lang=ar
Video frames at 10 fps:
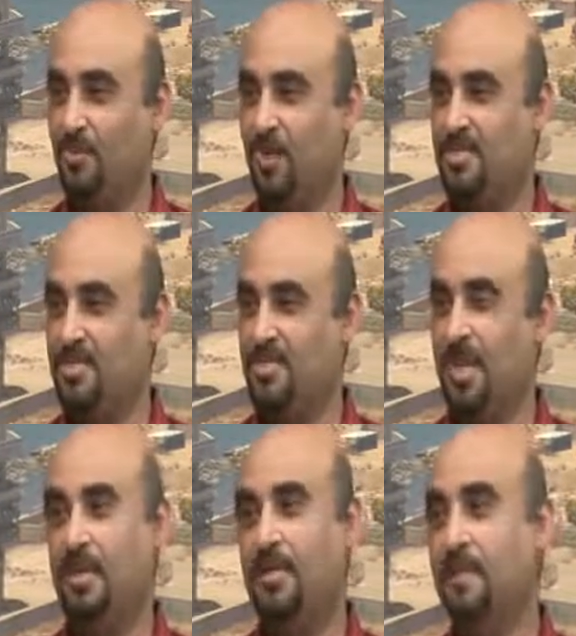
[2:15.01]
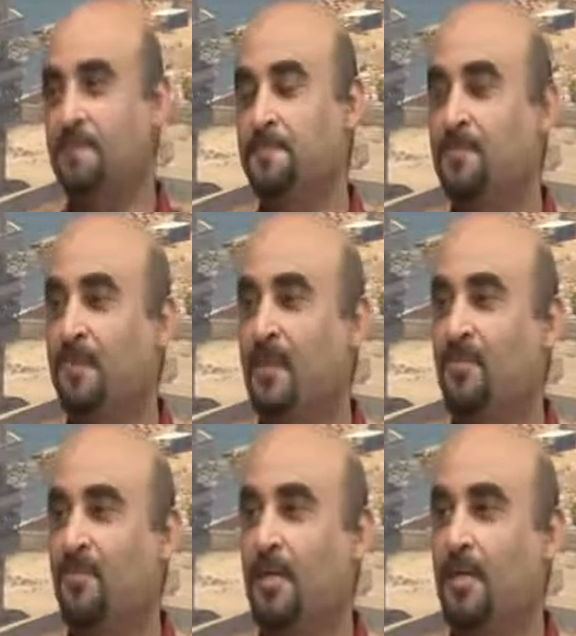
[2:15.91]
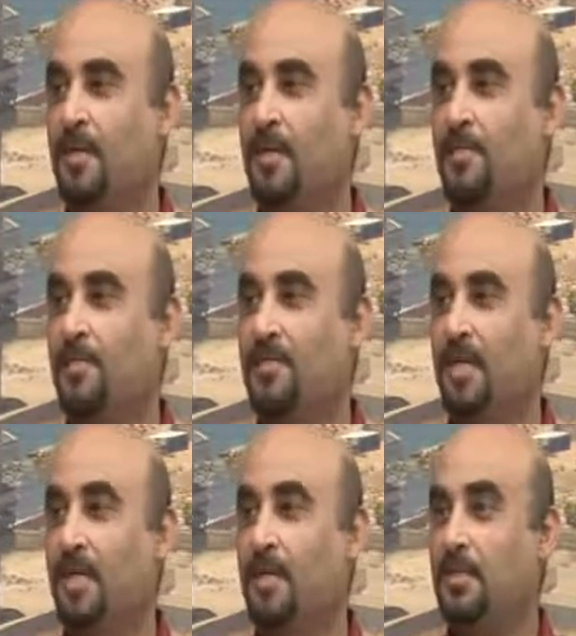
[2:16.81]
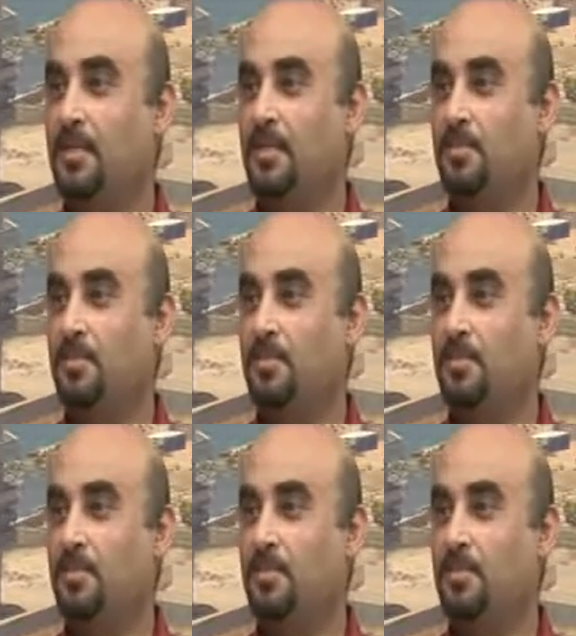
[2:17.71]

وعزيزة علينا فبالتالي